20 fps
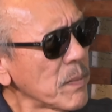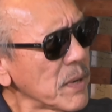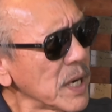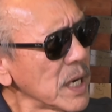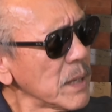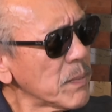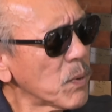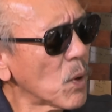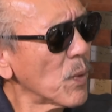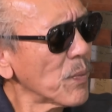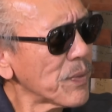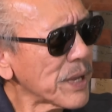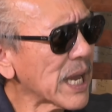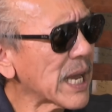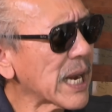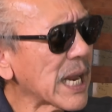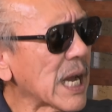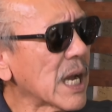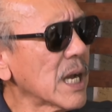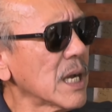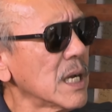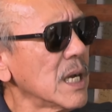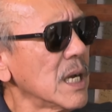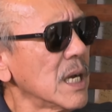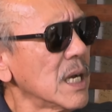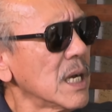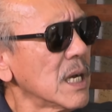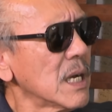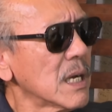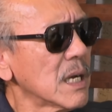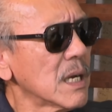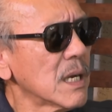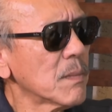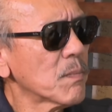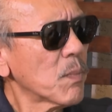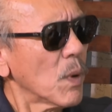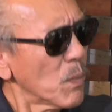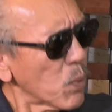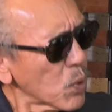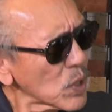มูลในมือผมเนี่ยนะ
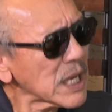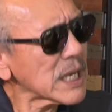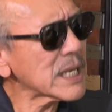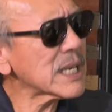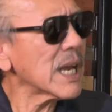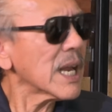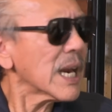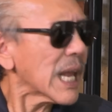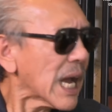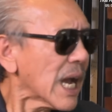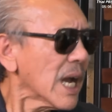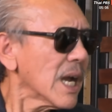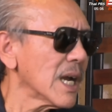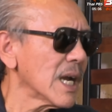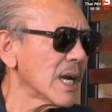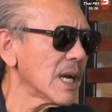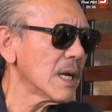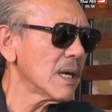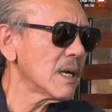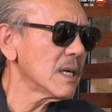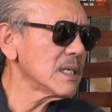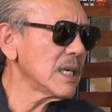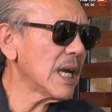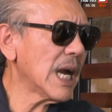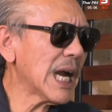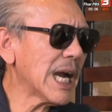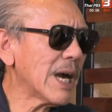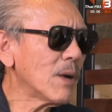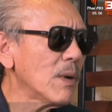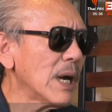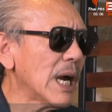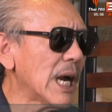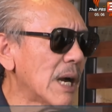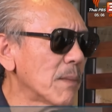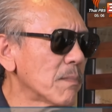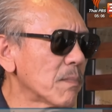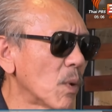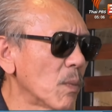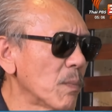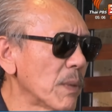ผมพูดจริงๆนะอย่าหาว่า
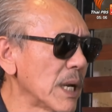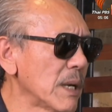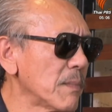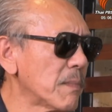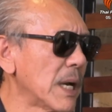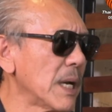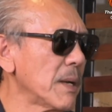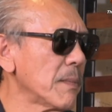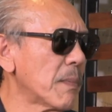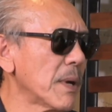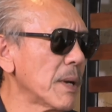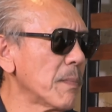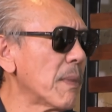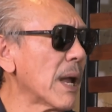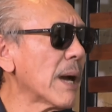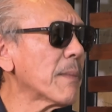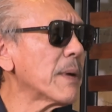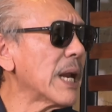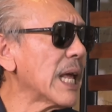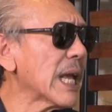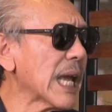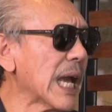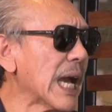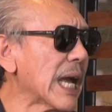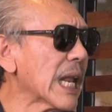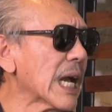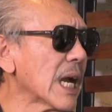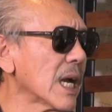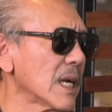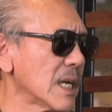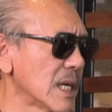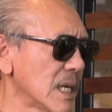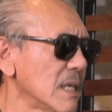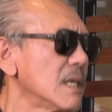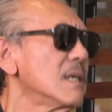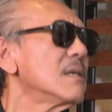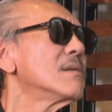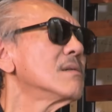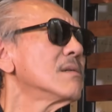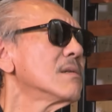ผมไปไปไปบลับอะไรแกนะ
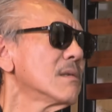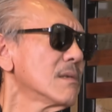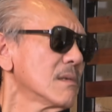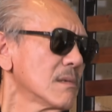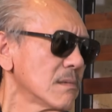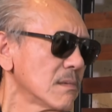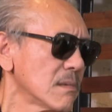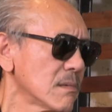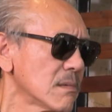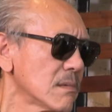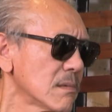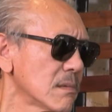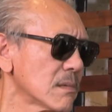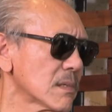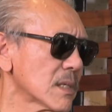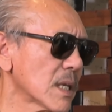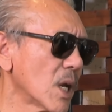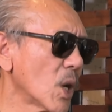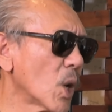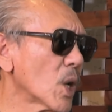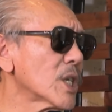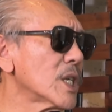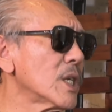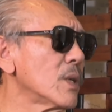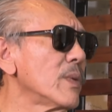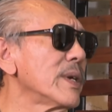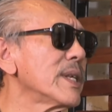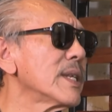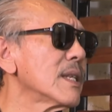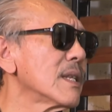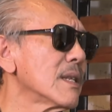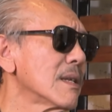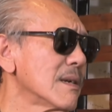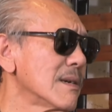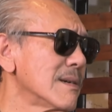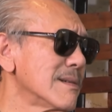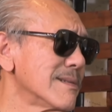ตลอดชีวิต